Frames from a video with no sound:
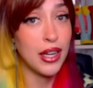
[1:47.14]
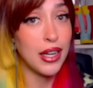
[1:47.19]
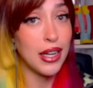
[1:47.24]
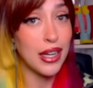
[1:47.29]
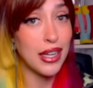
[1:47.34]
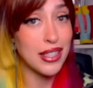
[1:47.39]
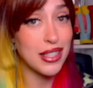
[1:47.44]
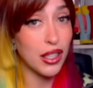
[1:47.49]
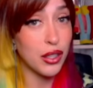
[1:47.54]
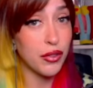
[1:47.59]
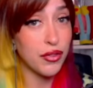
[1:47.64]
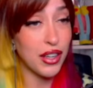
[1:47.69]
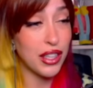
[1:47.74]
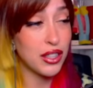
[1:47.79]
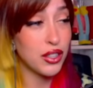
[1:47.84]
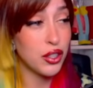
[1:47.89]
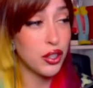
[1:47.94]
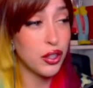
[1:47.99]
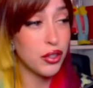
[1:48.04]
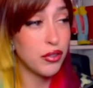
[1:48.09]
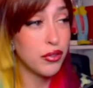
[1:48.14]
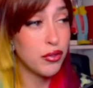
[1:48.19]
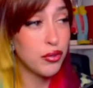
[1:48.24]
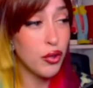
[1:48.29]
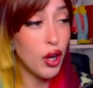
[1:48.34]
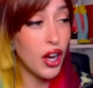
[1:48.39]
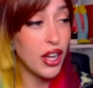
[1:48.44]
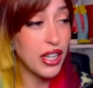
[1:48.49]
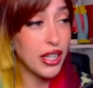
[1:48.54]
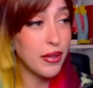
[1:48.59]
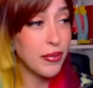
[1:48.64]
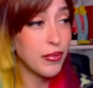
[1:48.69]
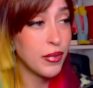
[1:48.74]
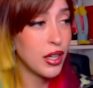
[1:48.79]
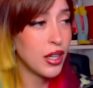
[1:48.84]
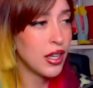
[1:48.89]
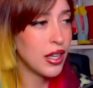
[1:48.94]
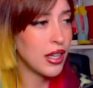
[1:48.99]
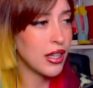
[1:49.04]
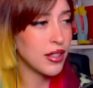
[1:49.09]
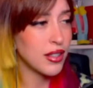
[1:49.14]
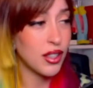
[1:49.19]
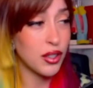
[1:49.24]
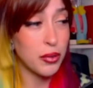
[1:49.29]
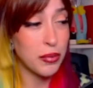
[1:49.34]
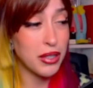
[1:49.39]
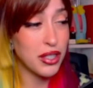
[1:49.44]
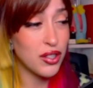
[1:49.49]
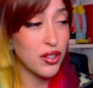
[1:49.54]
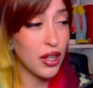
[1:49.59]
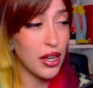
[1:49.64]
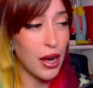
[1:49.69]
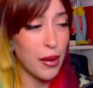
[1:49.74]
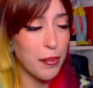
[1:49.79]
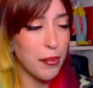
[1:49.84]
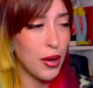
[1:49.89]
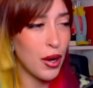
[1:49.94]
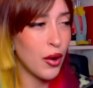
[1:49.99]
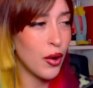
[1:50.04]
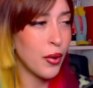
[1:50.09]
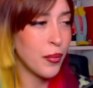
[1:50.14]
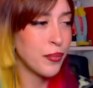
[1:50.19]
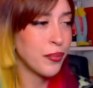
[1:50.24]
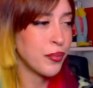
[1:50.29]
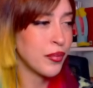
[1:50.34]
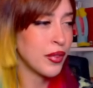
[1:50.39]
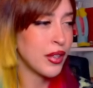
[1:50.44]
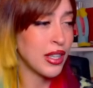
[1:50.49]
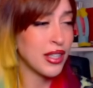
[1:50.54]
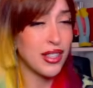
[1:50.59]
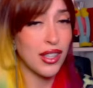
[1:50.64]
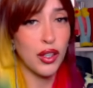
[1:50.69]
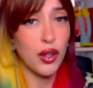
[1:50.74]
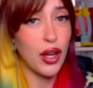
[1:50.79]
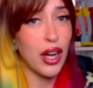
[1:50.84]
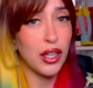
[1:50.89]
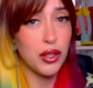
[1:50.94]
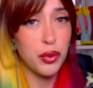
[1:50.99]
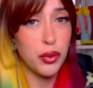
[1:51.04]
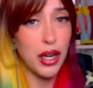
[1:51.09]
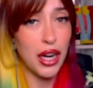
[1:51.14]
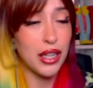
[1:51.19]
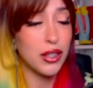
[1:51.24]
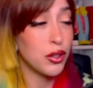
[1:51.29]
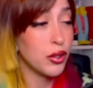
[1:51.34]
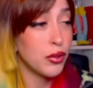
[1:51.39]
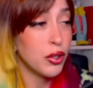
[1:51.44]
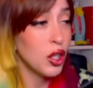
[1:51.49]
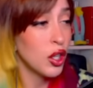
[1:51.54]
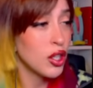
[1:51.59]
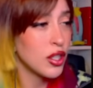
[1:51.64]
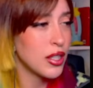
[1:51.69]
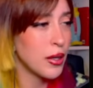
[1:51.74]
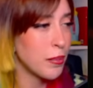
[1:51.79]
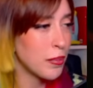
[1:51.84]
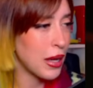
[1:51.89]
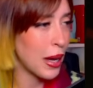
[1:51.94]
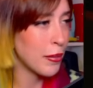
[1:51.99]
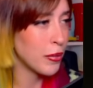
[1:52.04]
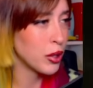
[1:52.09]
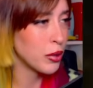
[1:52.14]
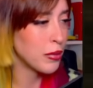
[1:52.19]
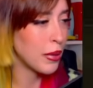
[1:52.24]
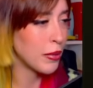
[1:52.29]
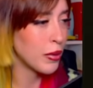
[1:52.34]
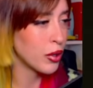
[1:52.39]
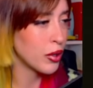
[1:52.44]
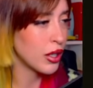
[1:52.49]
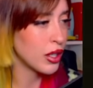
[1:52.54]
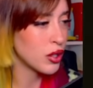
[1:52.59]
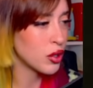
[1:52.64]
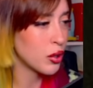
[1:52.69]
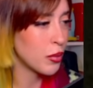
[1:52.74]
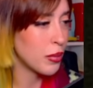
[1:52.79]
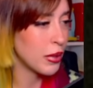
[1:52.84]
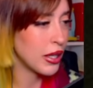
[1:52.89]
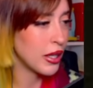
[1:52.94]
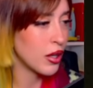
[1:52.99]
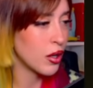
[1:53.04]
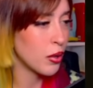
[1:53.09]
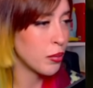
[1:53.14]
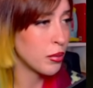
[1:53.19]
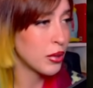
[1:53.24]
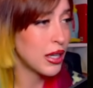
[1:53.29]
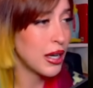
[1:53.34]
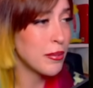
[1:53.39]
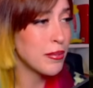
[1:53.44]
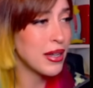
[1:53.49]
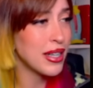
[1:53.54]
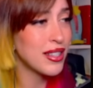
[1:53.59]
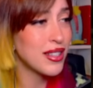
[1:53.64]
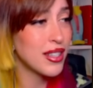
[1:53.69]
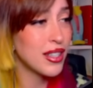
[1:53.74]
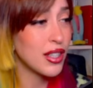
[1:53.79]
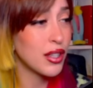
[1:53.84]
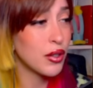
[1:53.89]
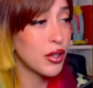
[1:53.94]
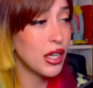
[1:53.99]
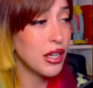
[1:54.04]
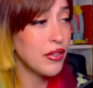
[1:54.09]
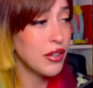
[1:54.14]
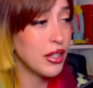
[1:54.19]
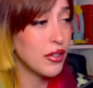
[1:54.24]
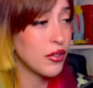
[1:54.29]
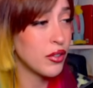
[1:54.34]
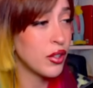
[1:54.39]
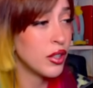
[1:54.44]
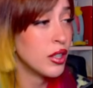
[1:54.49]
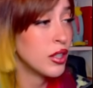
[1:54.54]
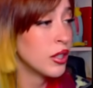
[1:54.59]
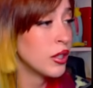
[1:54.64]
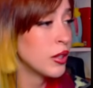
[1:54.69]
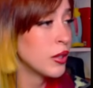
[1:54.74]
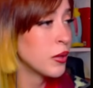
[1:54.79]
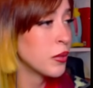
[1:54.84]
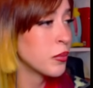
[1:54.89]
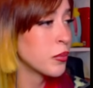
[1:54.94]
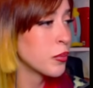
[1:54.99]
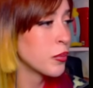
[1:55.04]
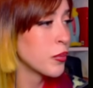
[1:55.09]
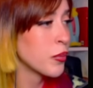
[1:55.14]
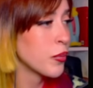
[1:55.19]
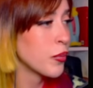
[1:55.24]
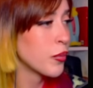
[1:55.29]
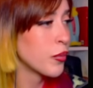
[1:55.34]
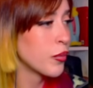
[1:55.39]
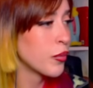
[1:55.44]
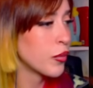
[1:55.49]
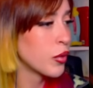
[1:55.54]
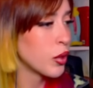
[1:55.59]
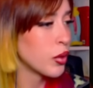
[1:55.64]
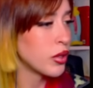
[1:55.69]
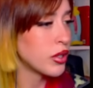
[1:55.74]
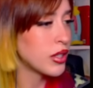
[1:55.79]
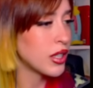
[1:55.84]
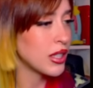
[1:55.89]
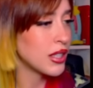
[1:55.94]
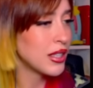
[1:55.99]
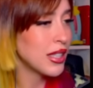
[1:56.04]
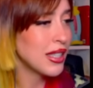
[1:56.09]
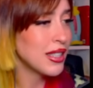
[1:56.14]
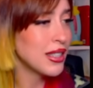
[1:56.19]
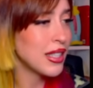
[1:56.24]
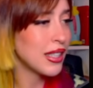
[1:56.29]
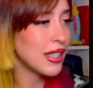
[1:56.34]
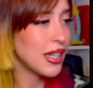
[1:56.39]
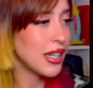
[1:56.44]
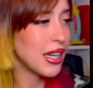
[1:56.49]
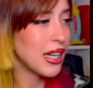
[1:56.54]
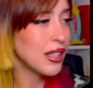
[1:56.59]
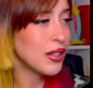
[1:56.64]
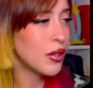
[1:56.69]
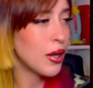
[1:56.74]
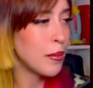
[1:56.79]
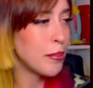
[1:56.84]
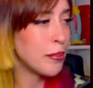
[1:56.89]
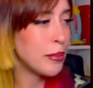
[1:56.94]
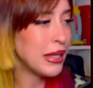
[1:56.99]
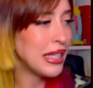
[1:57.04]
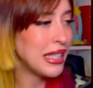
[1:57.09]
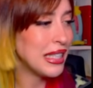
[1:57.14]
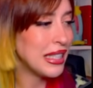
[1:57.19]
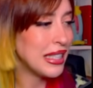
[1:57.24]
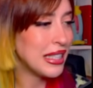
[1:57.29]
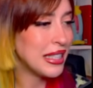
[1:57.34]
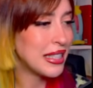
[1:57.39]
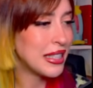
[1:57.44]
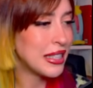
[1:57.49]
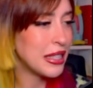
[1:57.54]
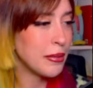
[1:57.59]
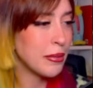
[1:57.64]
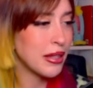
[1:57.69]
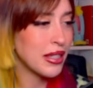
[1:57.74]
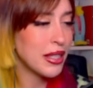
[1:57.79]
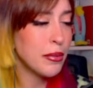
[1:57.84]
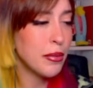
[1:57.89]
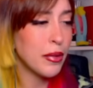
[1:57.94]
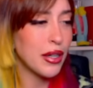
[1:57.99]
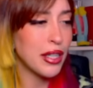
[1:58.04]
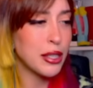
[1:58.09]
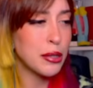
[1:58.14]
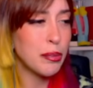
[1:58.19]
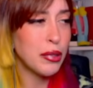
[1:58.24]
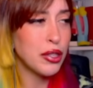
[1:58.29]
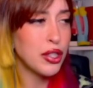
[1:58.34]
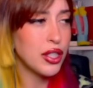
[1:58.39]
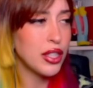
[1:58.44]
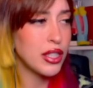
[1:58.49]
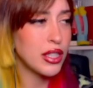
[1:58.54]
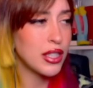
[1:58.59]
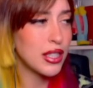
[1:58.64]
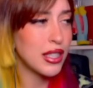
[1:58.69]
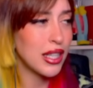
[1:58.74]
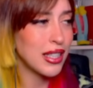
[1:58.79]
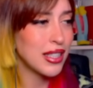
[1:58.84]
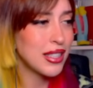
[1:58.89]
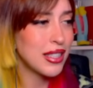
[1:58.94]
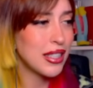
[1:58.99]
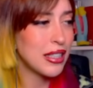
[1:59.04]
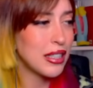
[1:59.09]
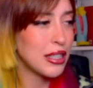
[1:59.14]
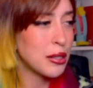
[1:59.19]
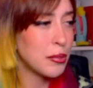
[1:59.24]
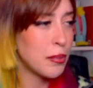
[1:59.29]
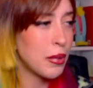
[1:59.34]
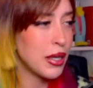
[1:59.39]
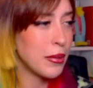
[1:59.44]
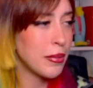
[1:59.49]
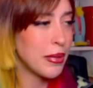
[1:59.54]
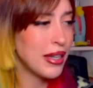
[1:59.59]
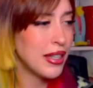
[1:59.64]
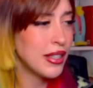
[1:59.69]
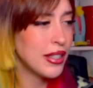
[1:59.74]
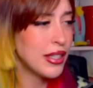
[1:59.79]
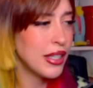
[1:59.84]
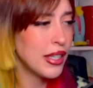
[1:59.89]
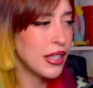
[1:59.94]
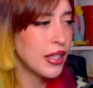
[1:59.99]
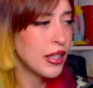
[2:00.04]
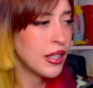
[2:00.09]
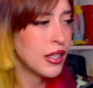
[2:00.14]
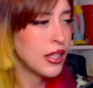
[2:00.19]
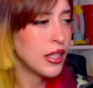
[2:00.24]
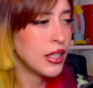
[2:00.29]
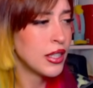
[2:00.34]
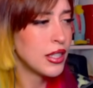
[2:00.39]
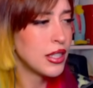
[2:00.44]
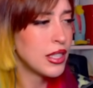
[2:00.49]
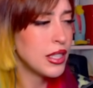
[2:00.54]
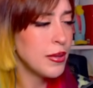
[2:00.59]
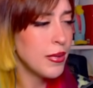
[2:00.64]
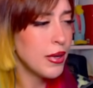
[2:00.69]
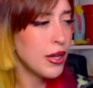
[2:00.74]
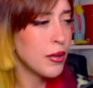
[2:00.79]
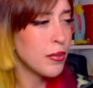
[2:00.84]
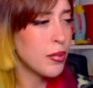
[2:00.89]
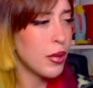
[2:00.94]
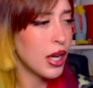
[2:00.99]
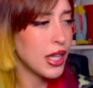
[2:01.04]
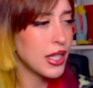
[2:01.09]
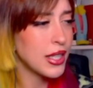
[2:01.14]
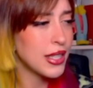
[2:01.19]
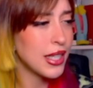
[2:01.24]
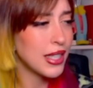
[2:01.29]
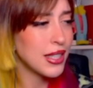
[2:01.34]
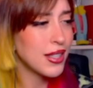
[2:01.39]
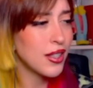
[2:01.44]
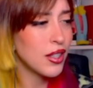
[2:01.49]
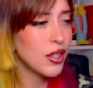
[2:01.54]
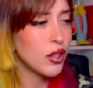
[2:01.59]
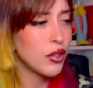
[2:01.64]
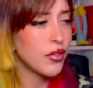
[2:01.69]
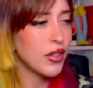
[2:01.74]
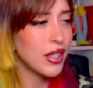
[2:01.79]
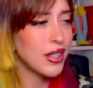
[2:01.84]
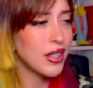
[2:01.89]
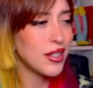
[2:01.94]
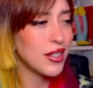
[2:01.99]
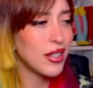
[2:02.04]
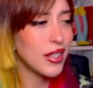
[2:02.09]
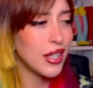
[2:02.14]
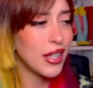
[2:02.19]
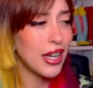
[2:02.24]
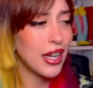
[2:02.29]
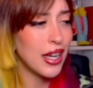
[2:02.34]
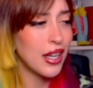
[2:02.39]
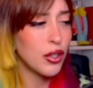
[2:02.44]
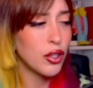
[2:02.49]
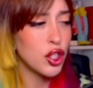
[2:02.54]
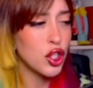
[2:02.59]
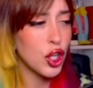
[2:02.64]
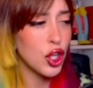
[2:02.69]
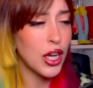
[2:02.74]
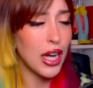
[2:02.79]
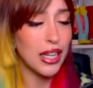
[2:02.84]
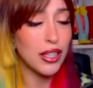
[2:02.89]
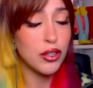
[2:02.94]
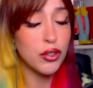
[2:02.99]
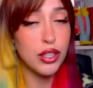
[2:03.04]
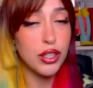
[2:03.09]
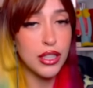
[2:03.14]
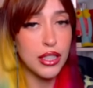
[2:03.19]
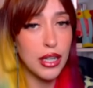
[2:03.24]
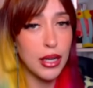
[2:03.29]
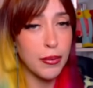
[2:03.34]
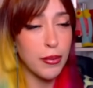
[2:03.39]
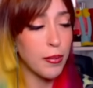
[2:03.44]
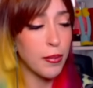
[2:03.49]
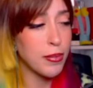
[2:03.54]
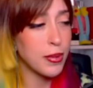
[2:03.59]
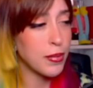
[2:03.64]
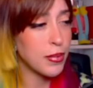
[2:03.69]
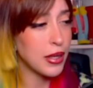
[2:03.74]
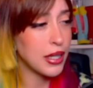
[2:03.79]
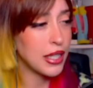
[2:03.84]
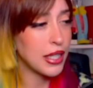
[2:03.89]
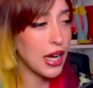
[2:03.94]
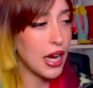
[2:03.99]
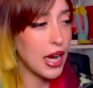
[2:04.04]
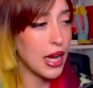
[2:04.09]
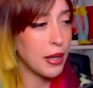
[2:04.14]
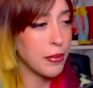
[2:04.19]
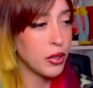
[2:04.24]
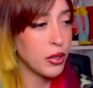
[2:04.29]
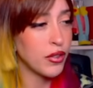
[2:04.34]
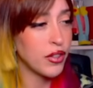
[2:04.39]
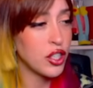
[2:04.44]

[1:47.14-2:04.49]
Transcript: è stato fatto fuori? È stato messo KO, è stato catturato, non lo sappiamo, dobbiamo ancora scoprirlo, potrebbe essere ancora vivo. Questa stanza tra l'altro è bellissima, sembra una specie di stanza degli esperimenti, simile un po' alla stanza dove si creano i giocattoli nella Poppy Playtime, dove